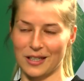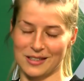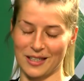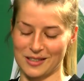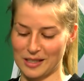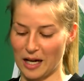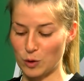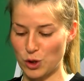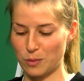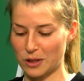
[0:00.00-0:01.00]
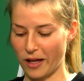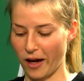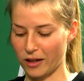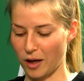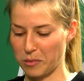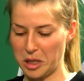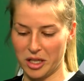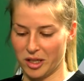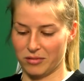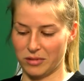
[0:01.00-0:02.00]
jetzt heißt sie Alushi mit Nachnamen,
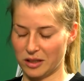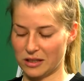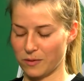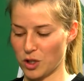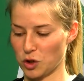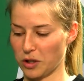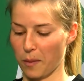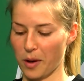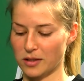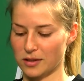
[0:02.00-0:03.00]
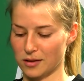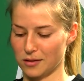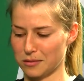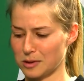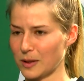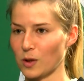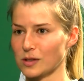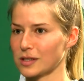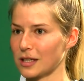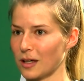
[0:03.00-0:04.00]
weil das war schon damals, äh,
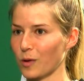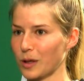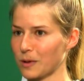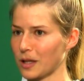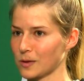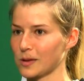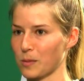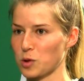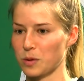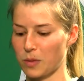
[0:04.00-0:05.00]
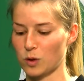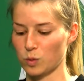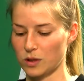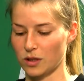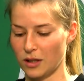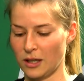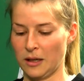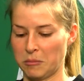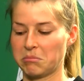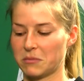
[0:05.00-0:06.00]
2010 glaube ich, haben wir dann zusammengespielt bei Turbine,
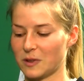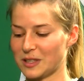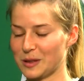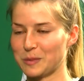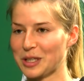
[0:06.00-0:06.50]
dass sie im